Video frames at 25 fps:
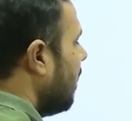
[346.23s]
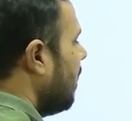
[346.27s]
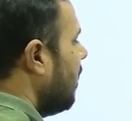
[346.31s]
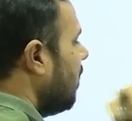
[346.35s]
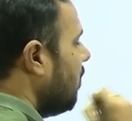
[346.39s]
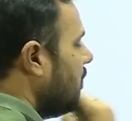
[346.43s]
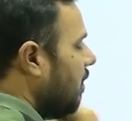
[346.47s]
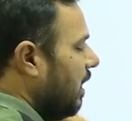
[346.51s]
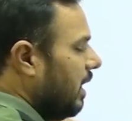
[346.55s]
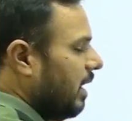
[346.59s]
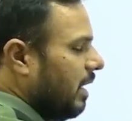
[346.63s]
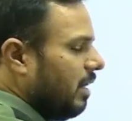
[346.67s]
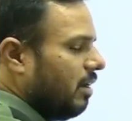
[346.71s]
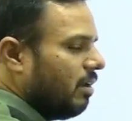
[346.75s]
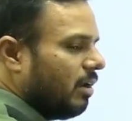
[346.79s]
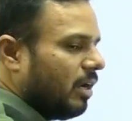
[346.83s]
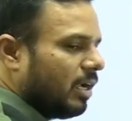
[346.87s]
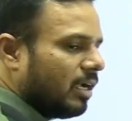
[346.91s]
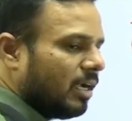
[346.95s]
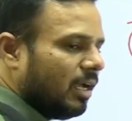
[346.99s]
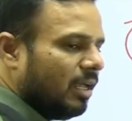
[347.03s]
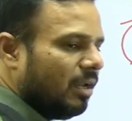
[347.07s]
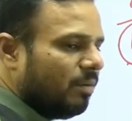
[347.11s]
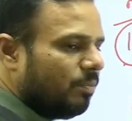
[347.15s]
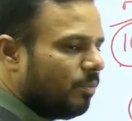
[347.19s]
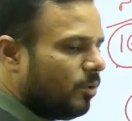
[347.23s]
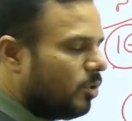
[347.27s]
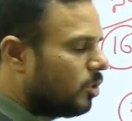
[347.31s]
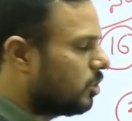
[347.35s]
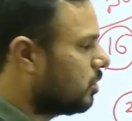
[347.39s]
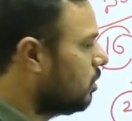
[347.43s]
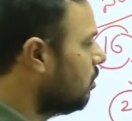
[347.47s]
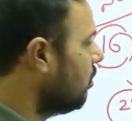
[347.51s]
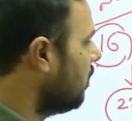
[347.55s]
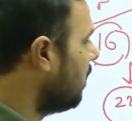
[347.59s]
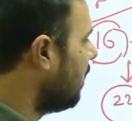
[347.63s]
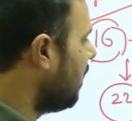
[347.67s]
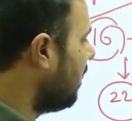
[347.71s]
ఇరవై రెండు రకాల
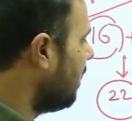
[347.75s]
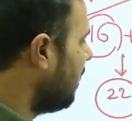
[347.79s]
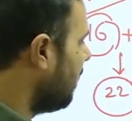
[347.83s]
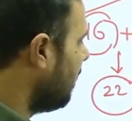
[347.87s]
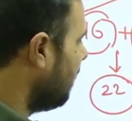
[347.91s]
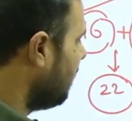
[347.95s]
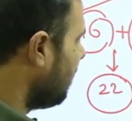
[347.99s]
పోస్టులు ఉన్నాయి